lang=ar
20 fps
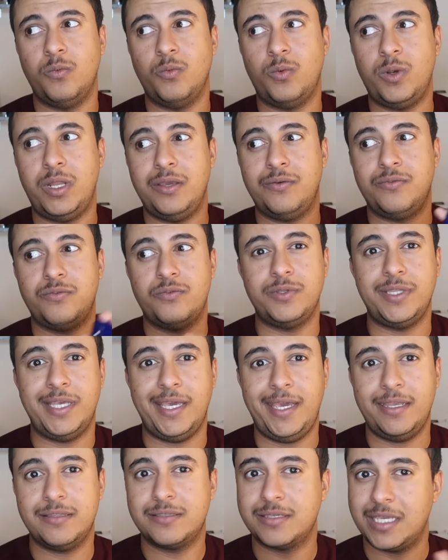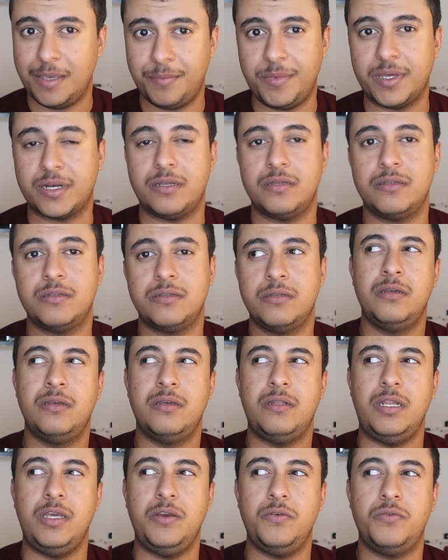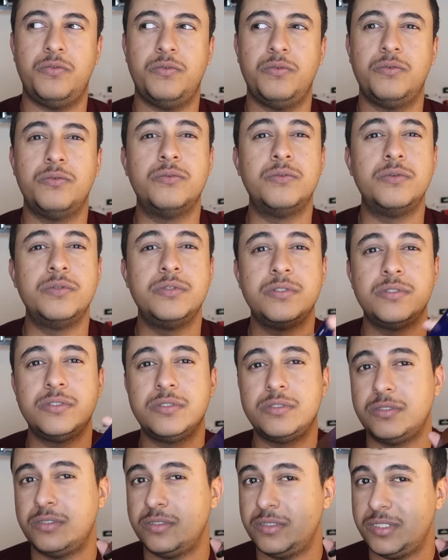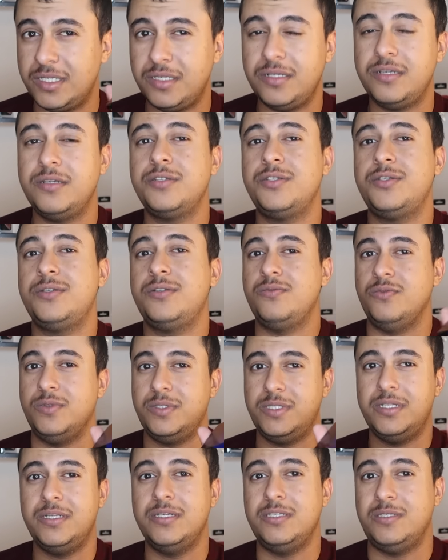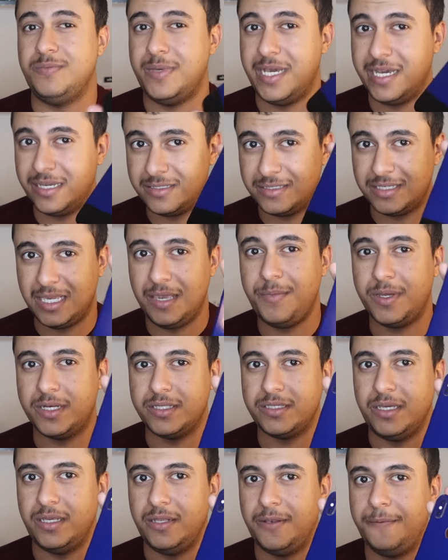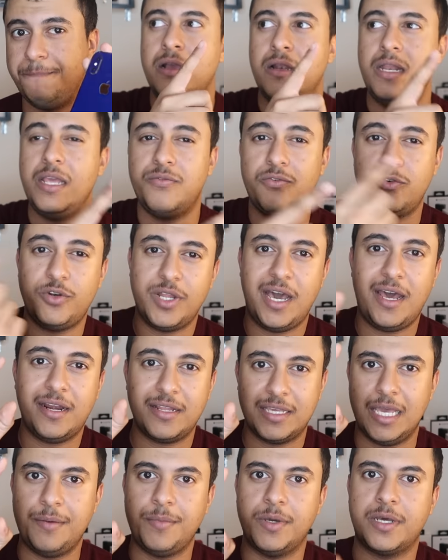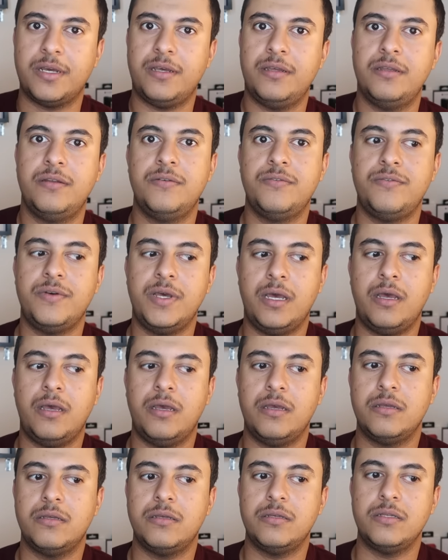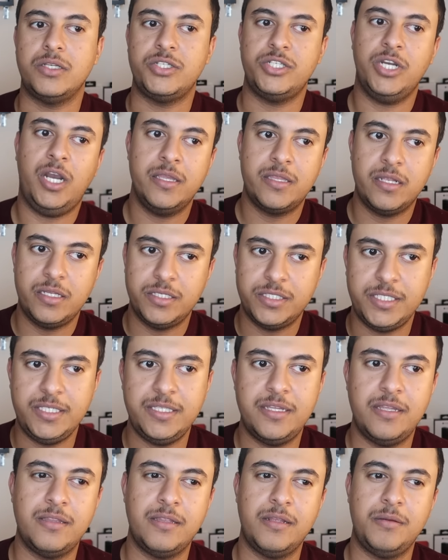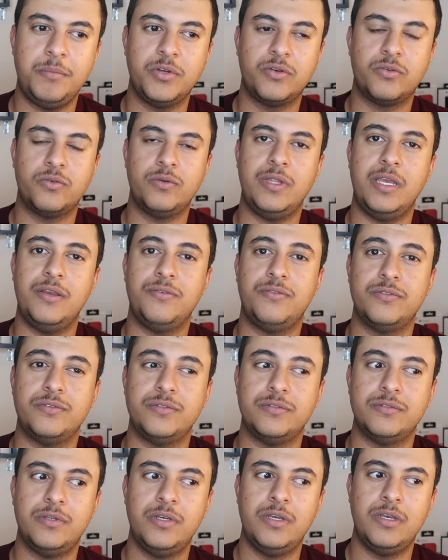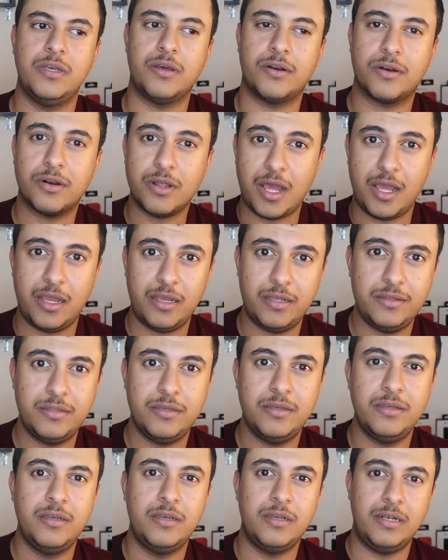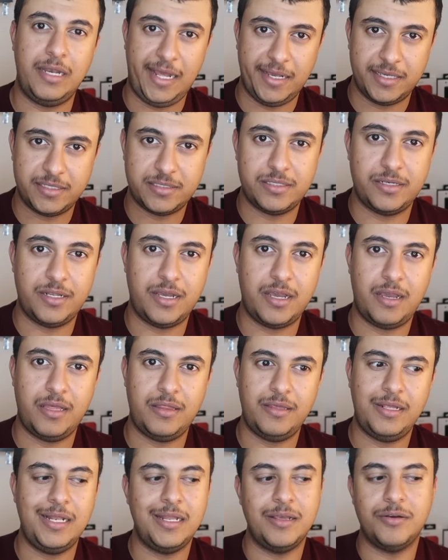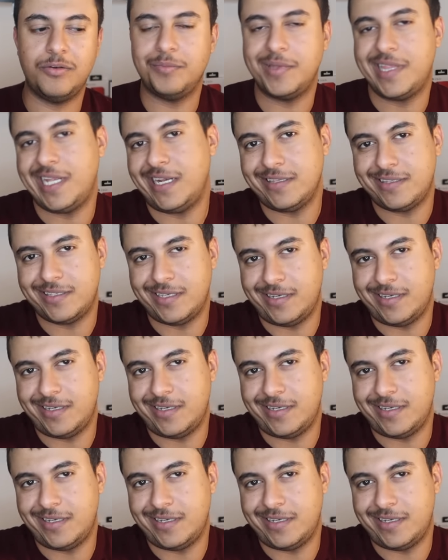والايفون 8 كاميرا الايفون 10 اس وال10 اس ماكس كاميرتين الايفون ار كاميرا فالاشاعات الجديده انه بيكون الايفون الرائد حق السنه هذه اللي هو مثلا